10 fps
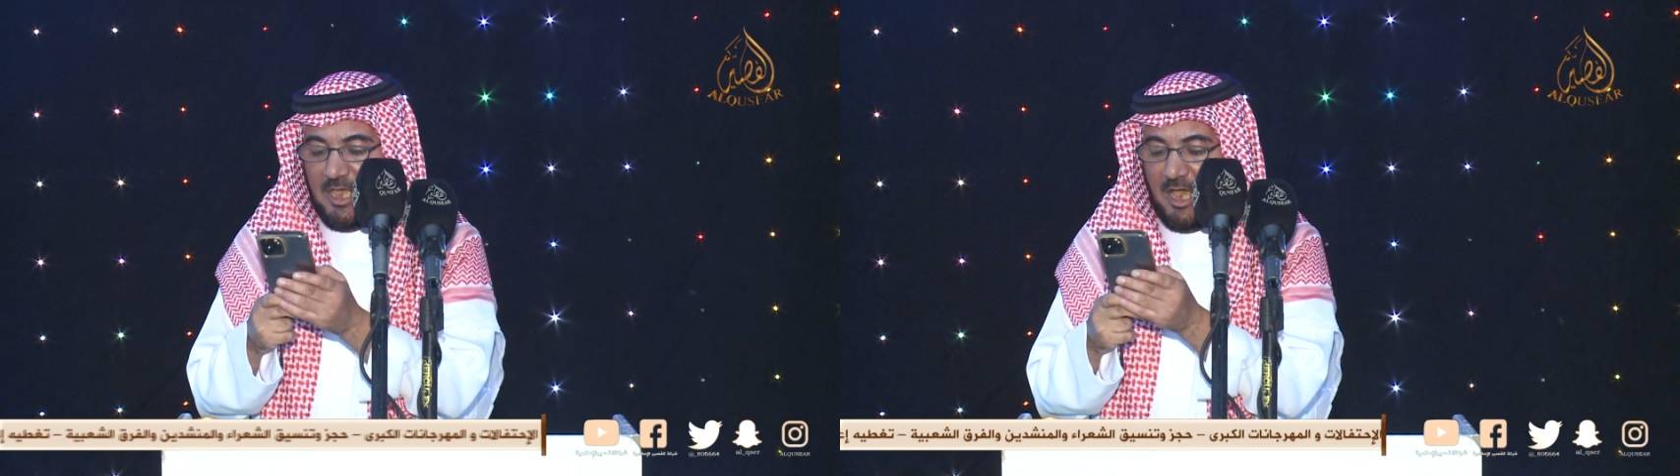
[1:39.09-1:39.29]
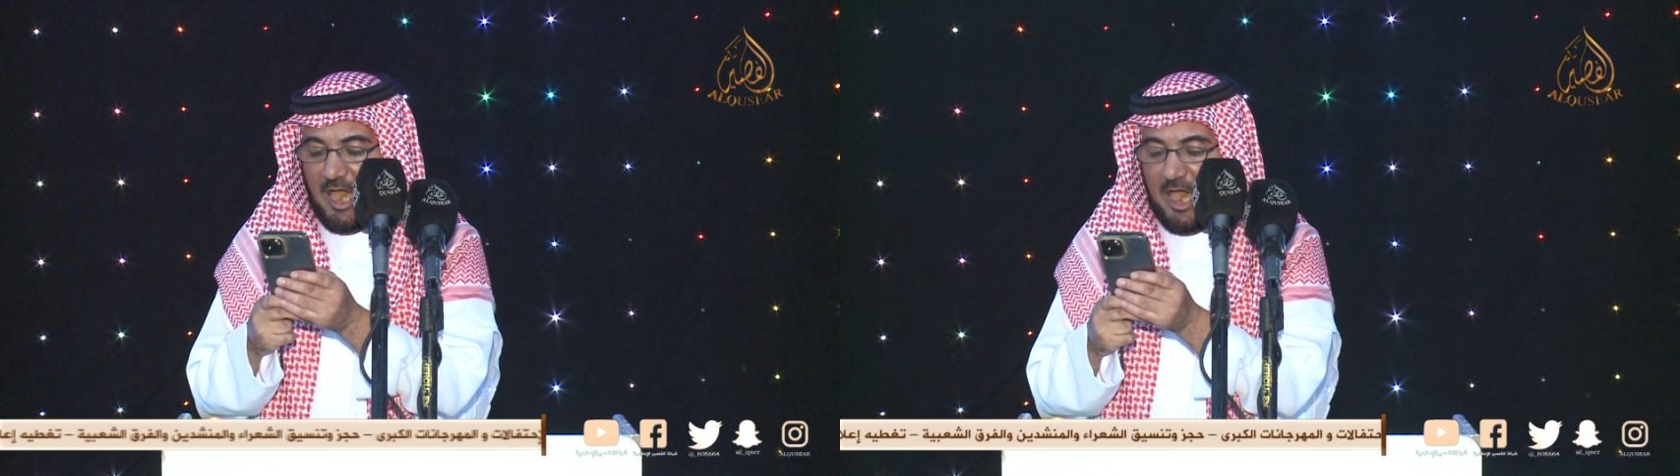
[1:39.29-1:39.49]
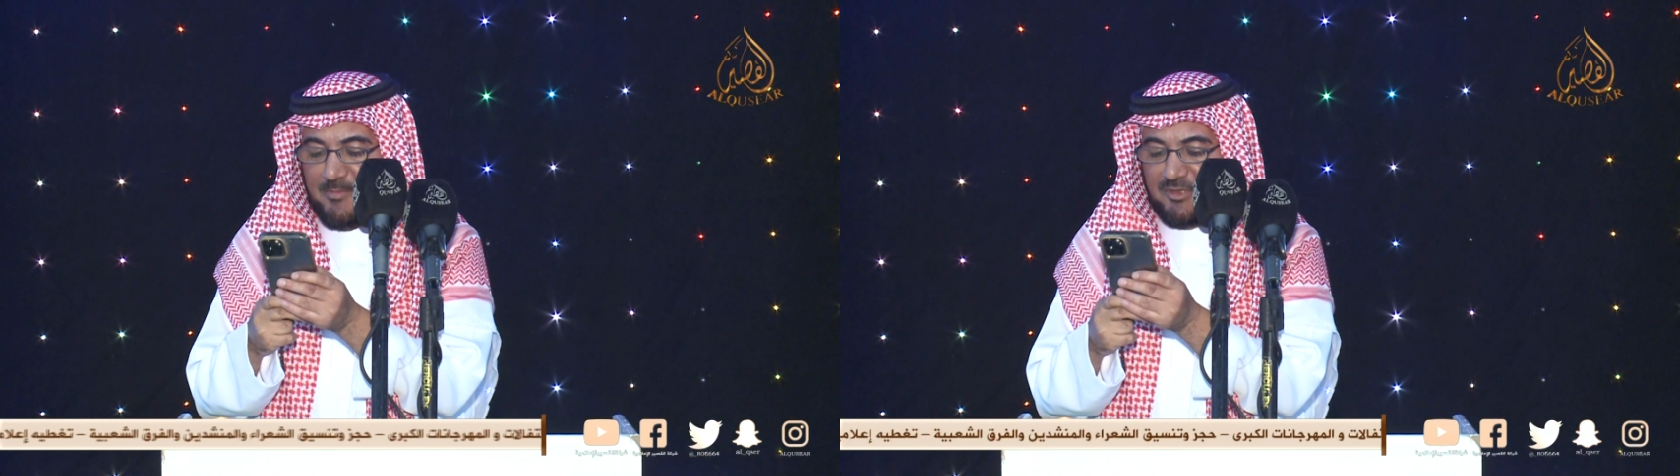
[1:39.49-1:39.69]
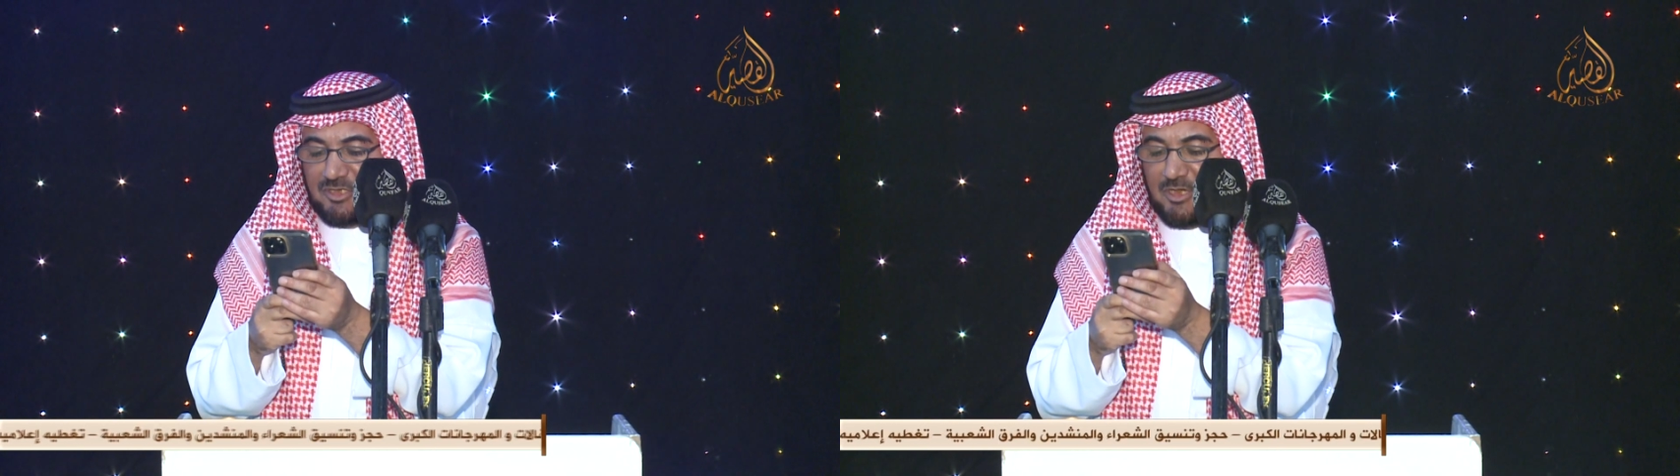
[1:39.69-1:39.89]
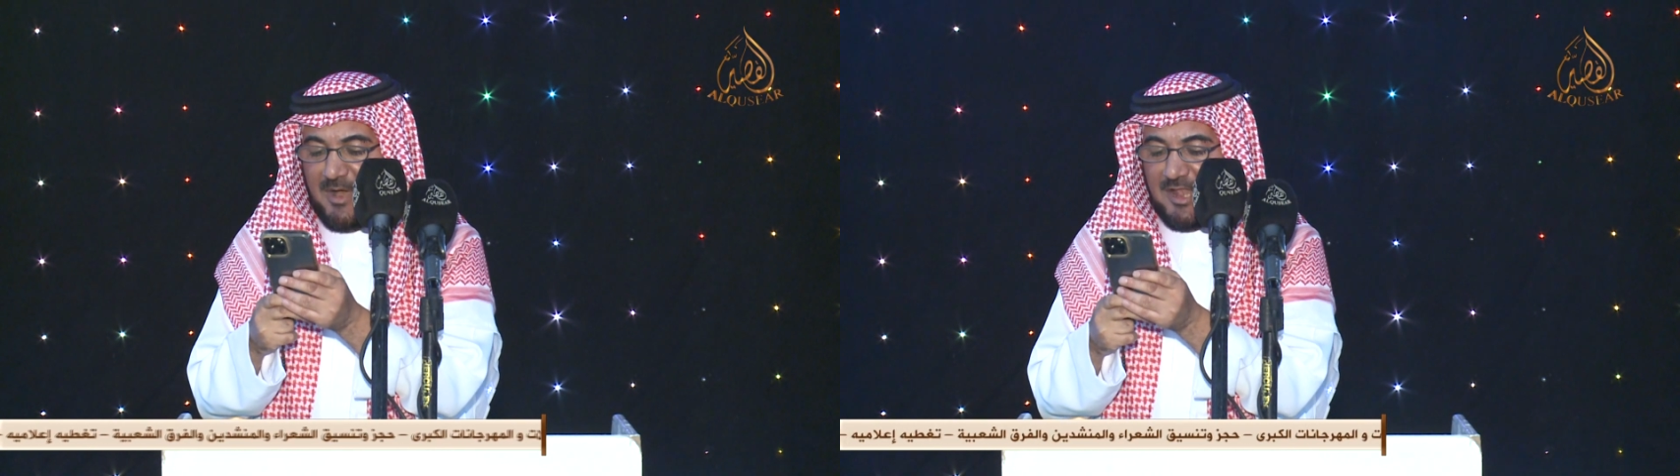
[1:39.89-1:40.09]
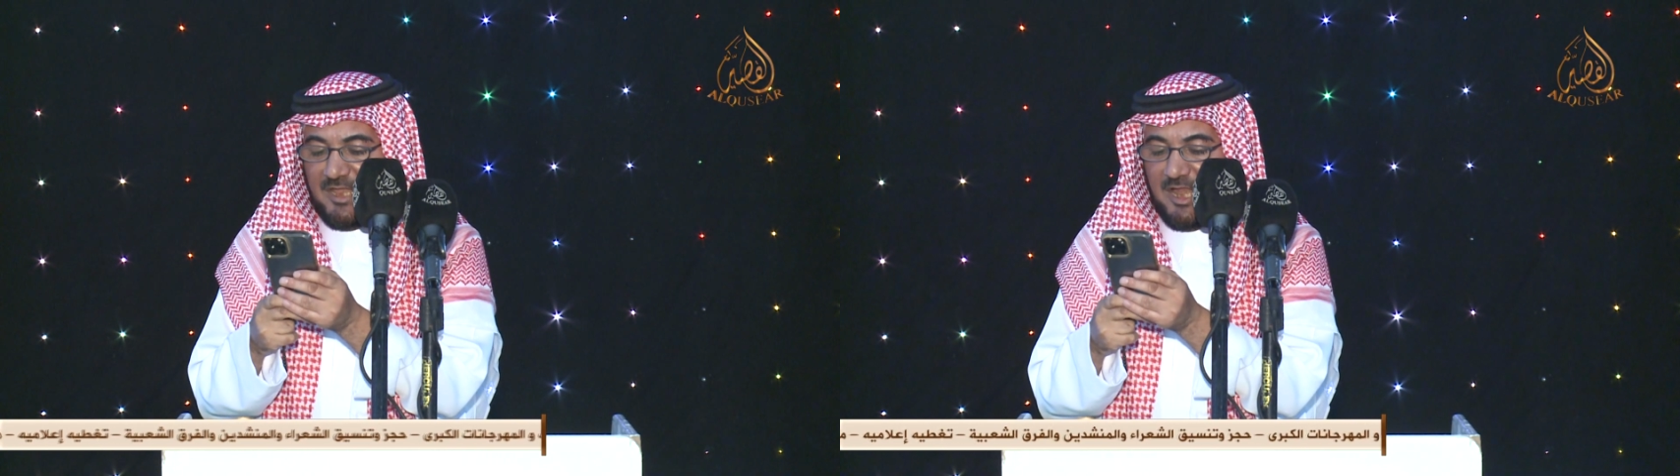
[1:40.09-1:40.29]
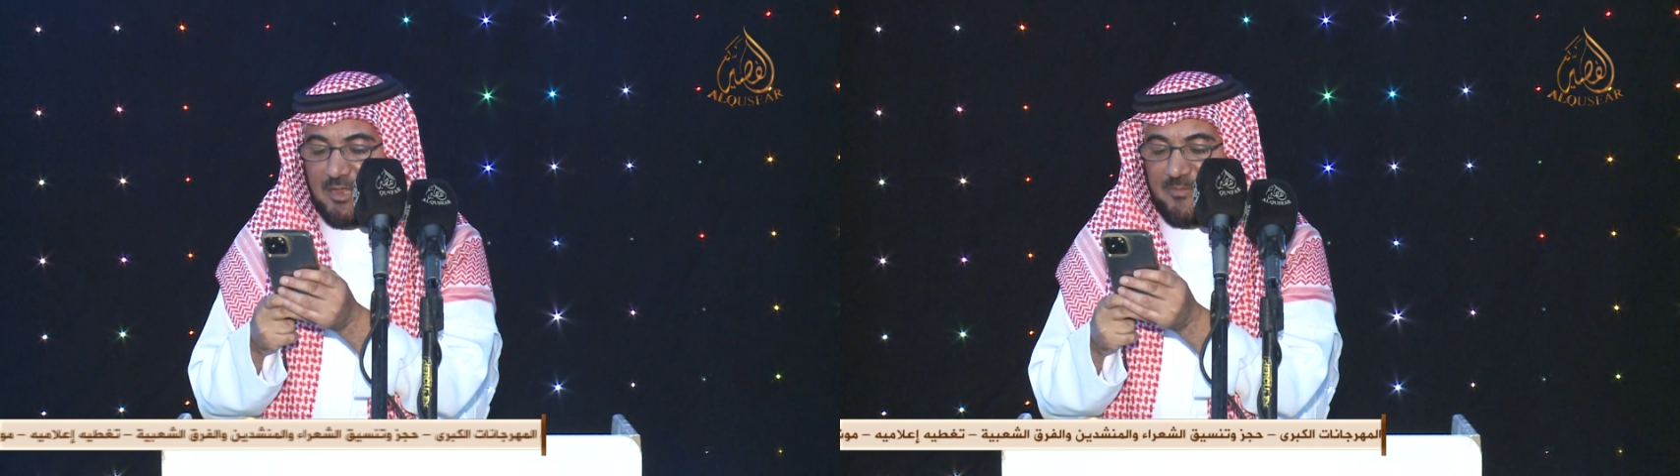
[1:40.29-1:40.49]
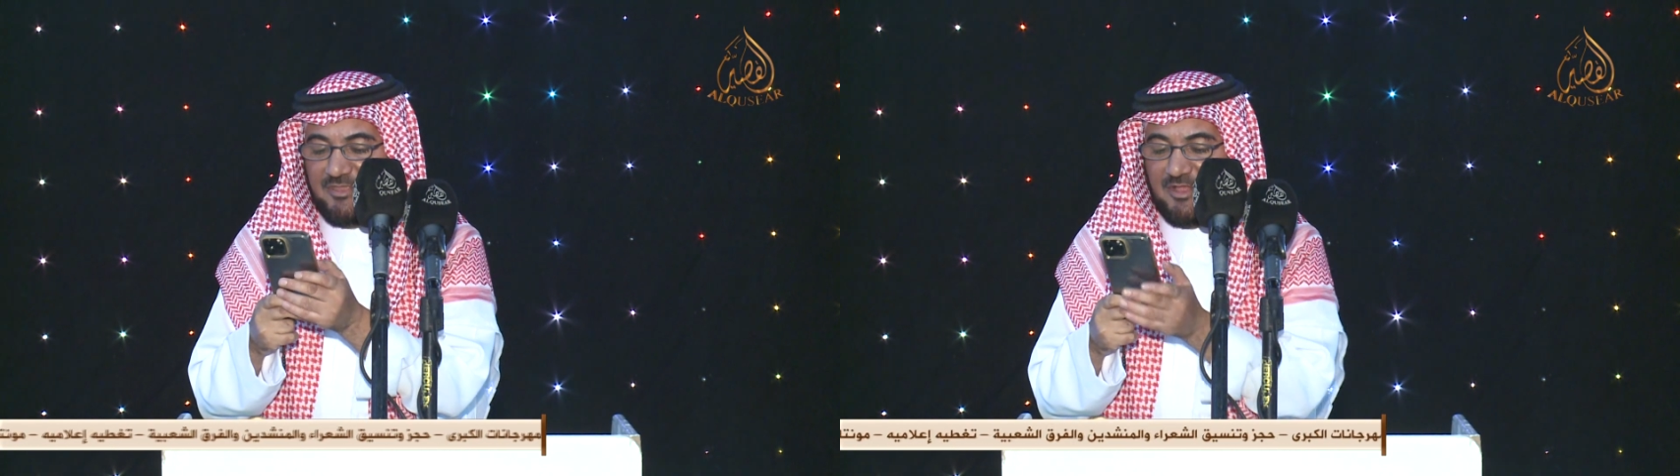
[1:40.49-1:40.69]
حامد جبلنا
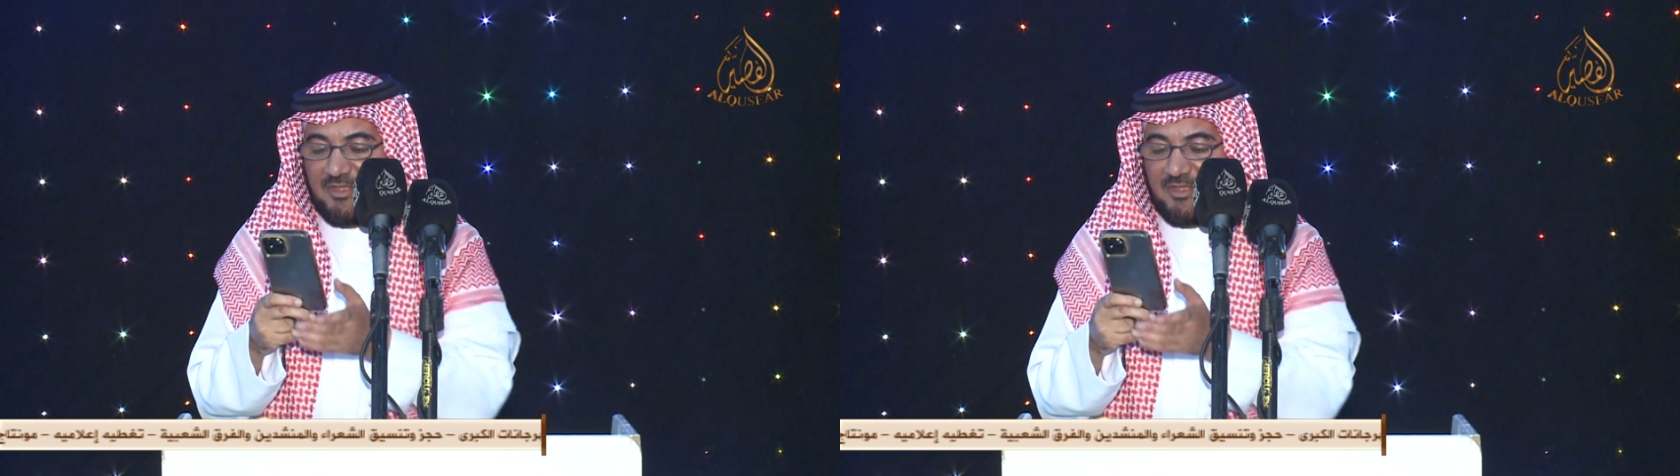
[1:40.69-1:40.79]
اللي مثل